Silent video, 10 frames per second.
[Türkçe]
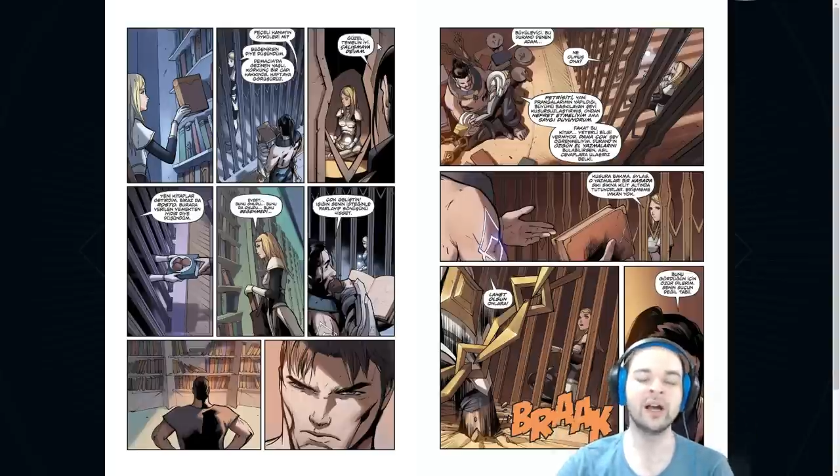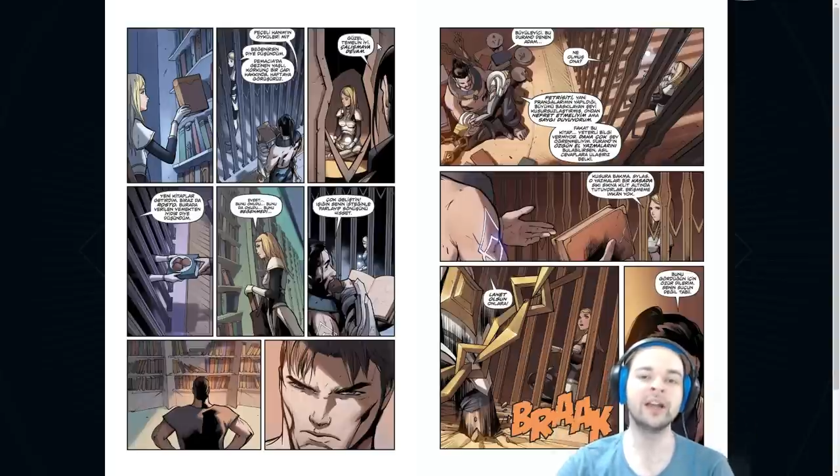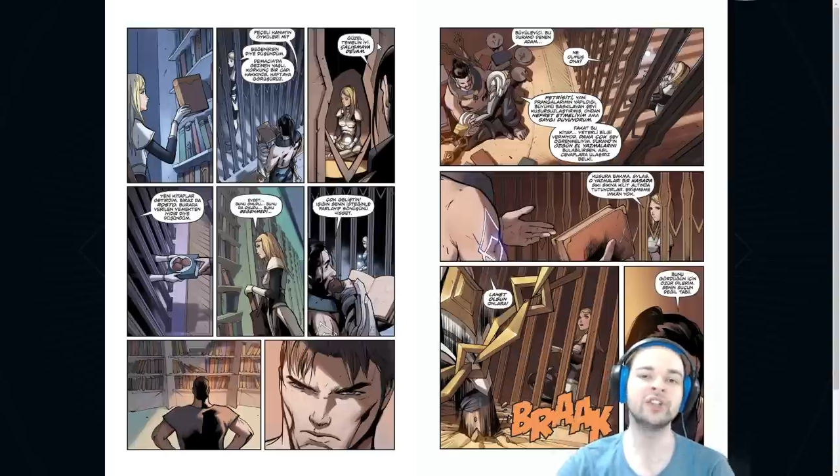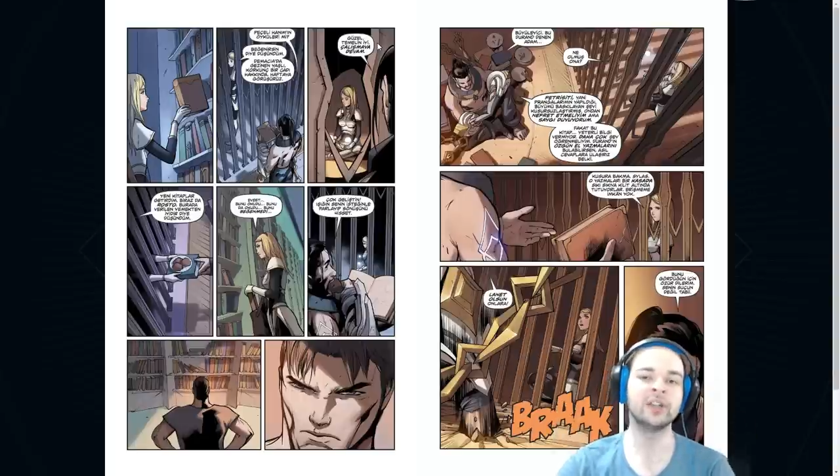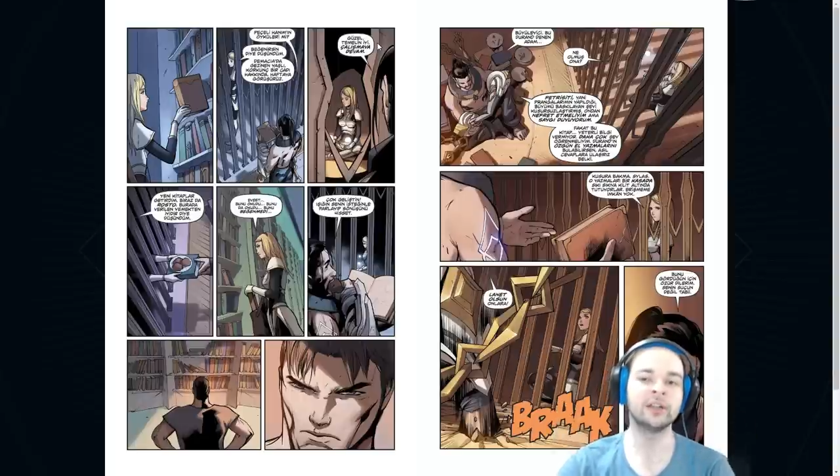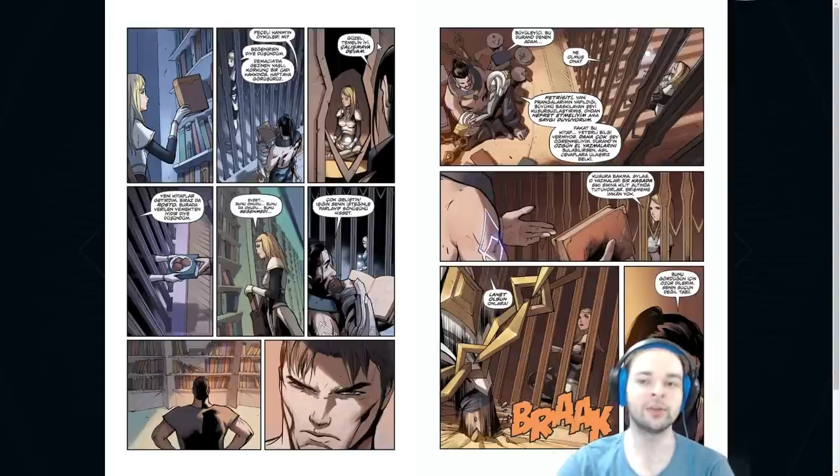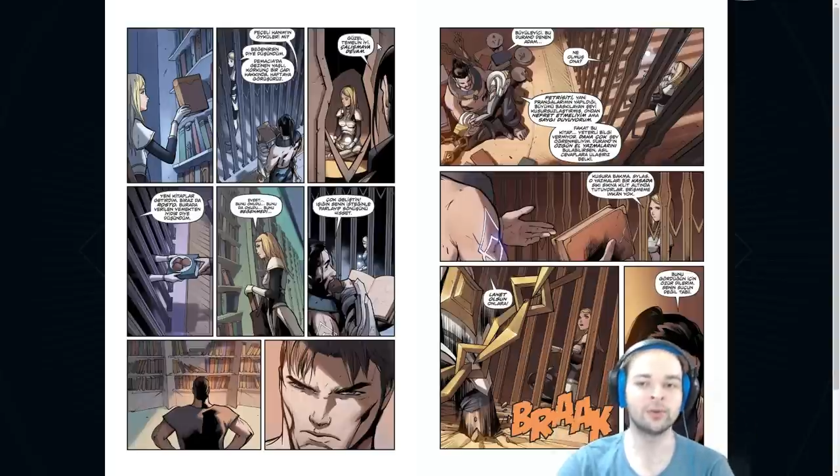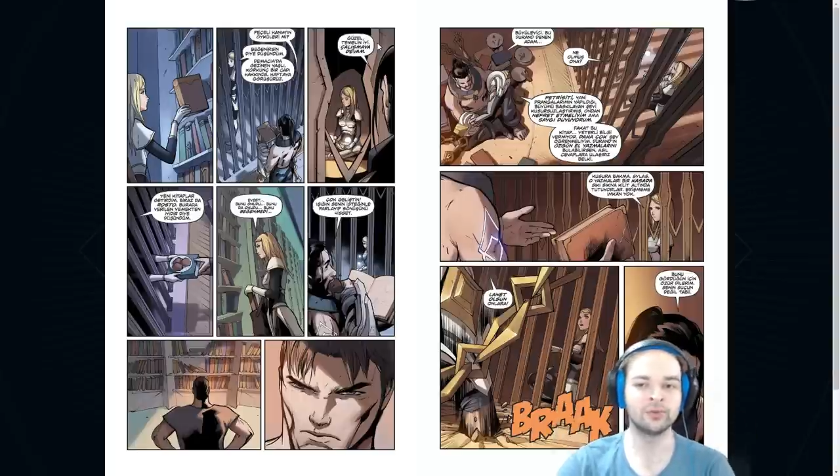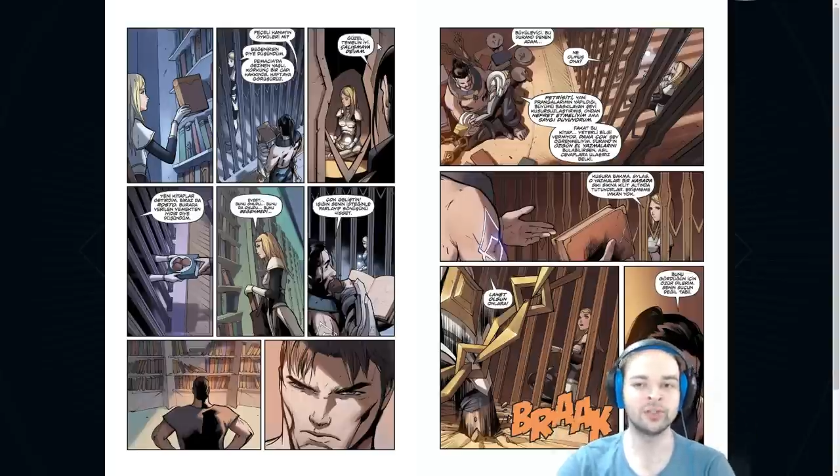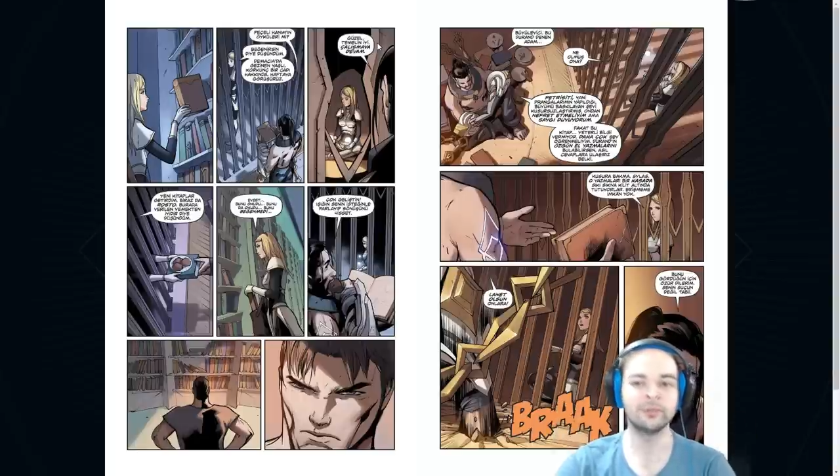Daha iyi şekilde
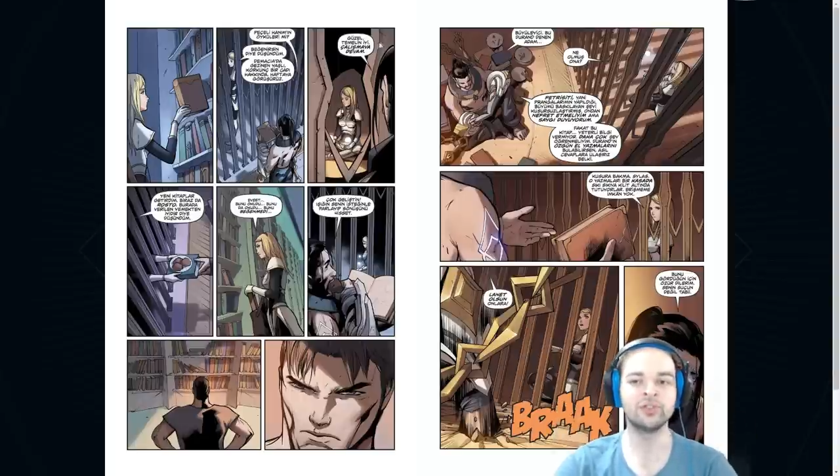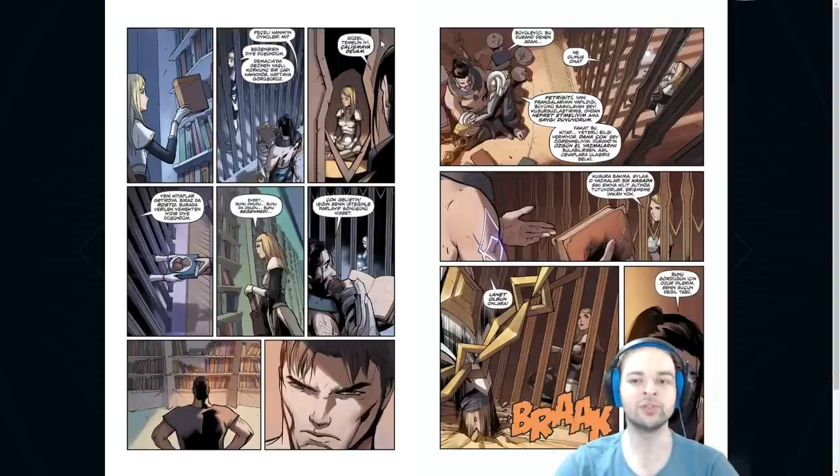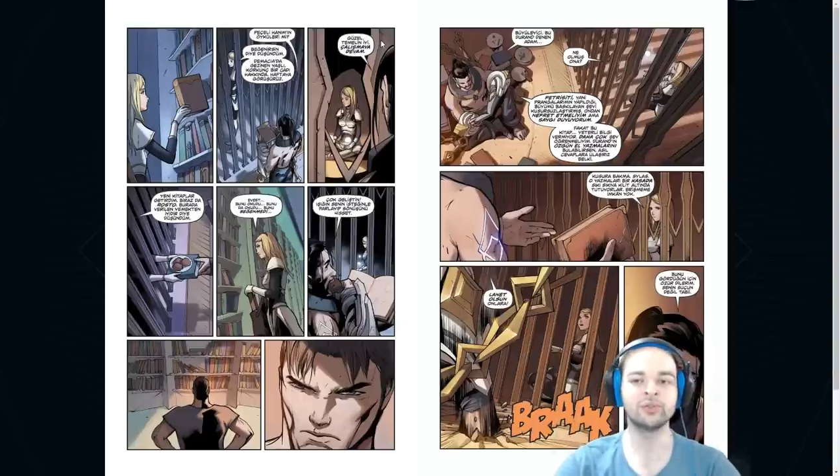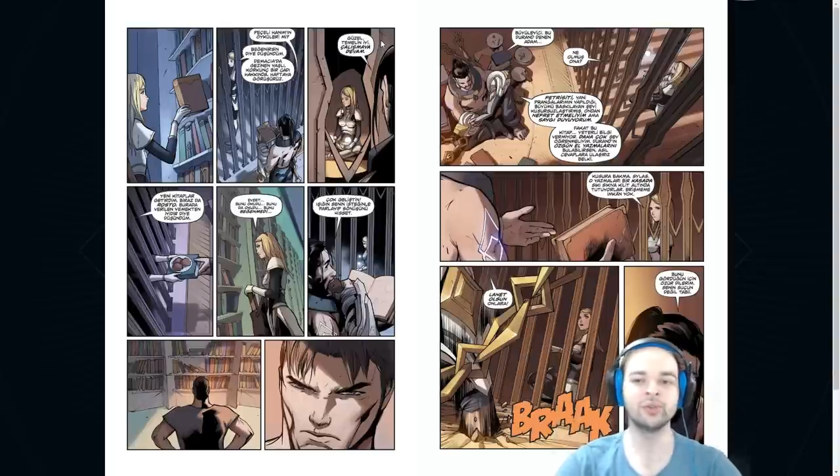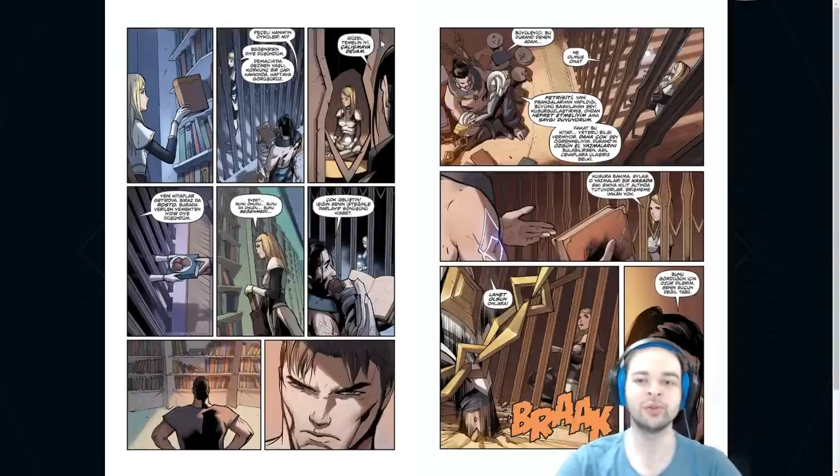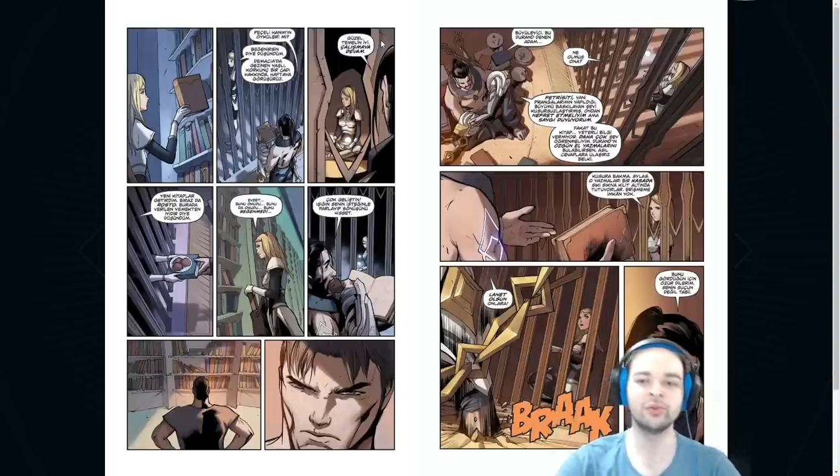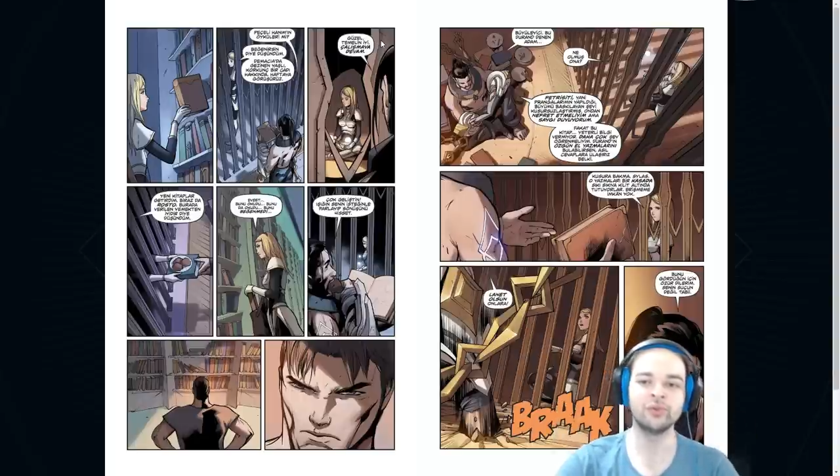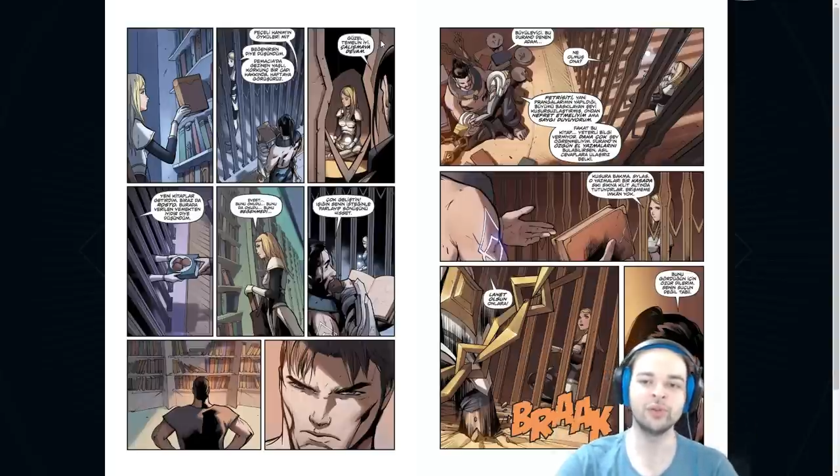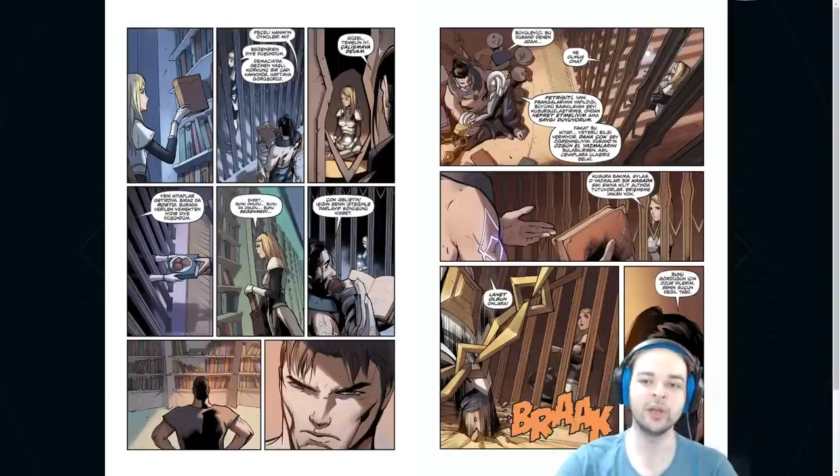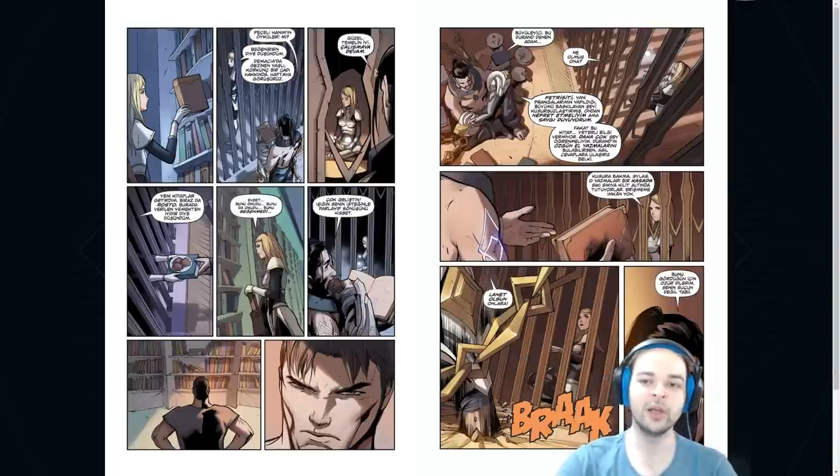kontrol etmeye çalışıyor gücünü.